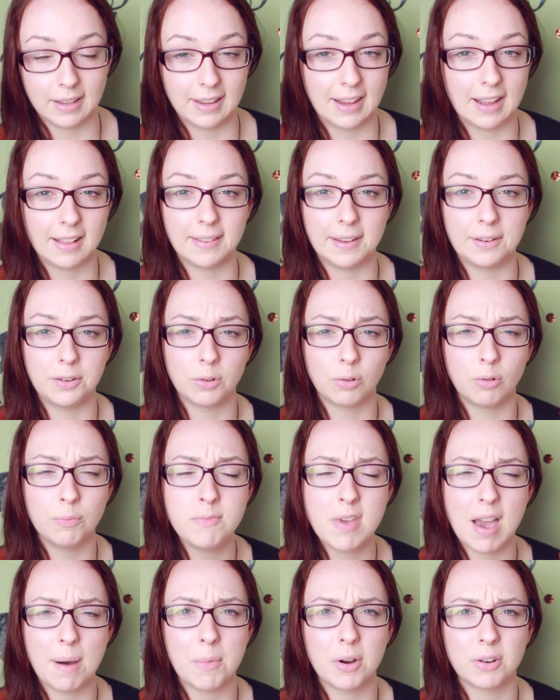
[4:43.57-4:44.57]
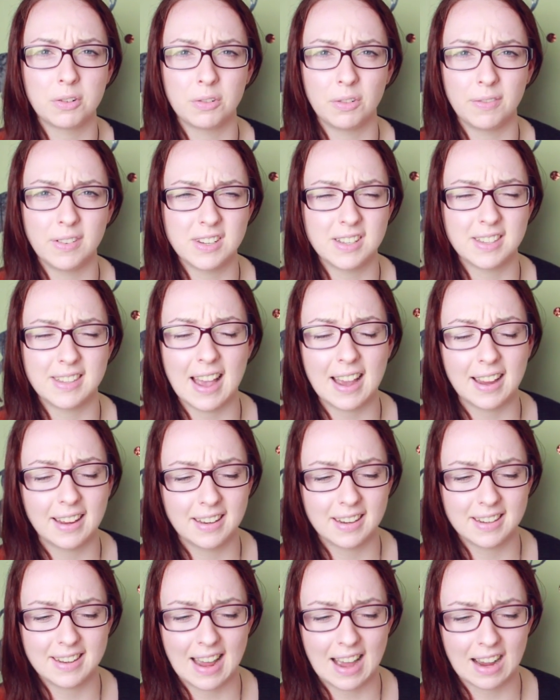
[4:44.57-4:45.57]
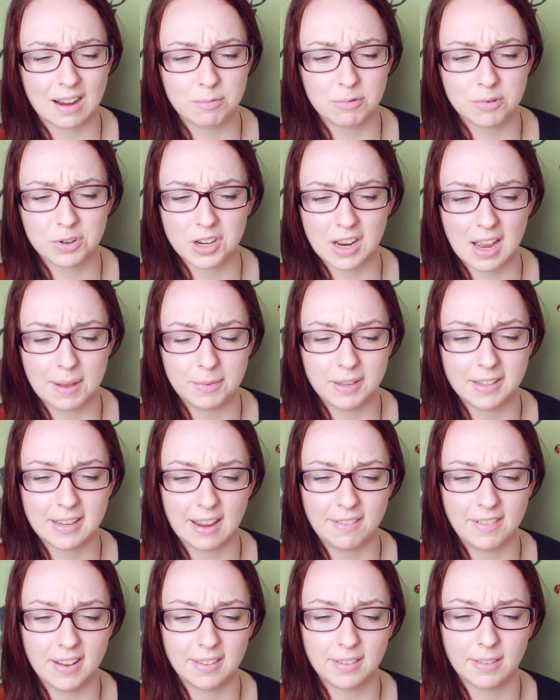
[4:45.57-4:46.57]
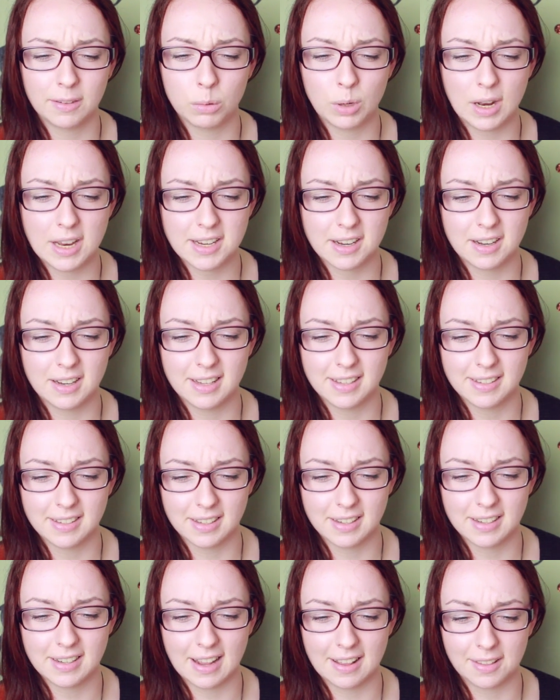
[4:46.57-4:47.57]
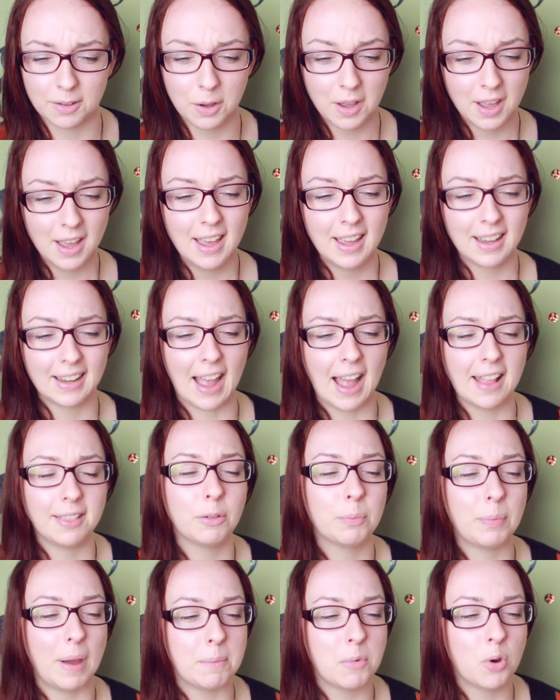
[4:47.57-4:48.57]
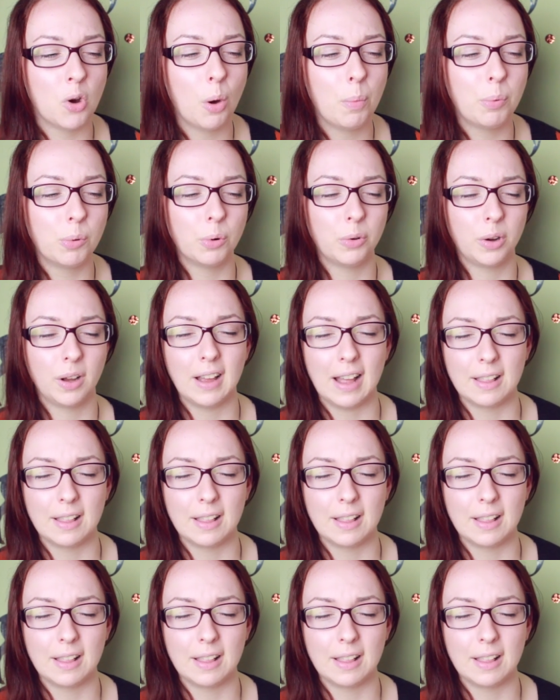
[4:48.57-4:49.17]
die ganze Zeit nur rumjammert und irgendwelche Sachen in ihr Tagebuch schreibt, die teilweise so lächerlich sind. Also gerade so beim Hörbuch.